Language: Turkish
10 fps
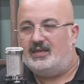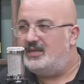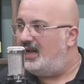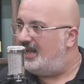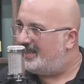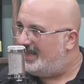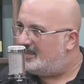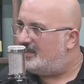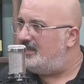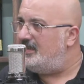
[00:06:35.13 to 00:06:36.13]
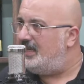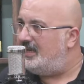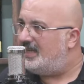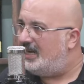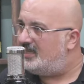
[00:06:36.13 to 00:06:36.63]
rahatlatsın
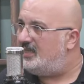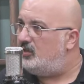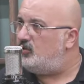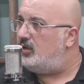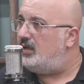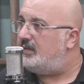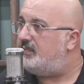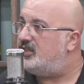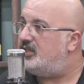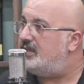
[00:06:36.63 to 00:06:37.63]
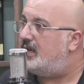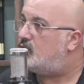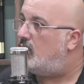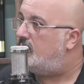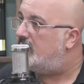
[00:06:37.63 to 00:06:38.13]
diye tersini söyler
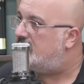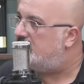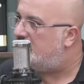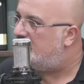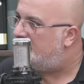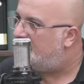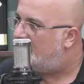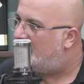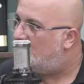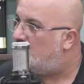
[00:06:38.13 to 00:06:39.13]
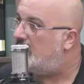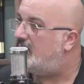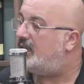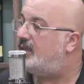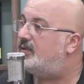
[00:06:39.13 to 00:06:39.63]
başından kovmak için.
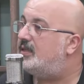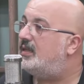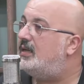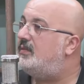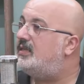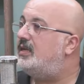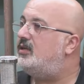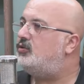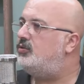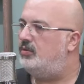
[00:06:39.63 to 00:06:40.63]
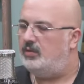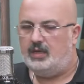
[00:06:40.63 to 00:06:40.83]
Bunların anlamadıkları mesele şu.